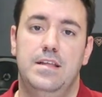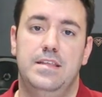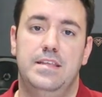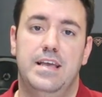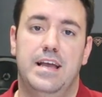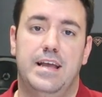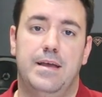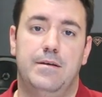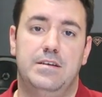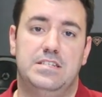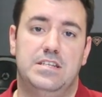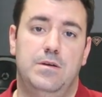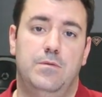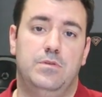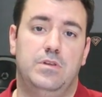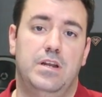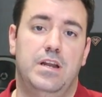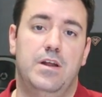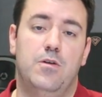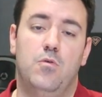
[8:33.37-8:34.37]
ya que vais a
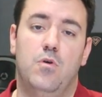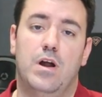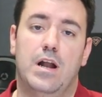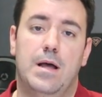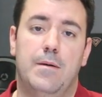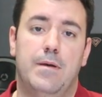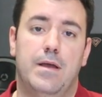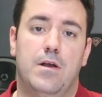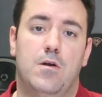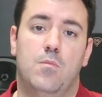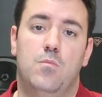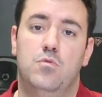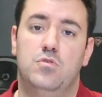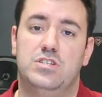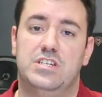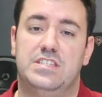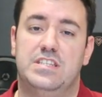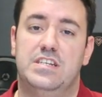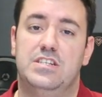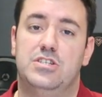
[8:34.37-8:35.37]
obtener un grave con
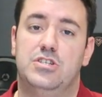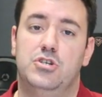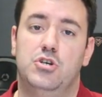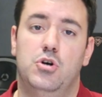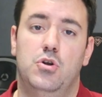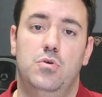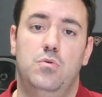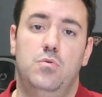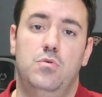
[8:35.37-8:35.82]
mucha extensión,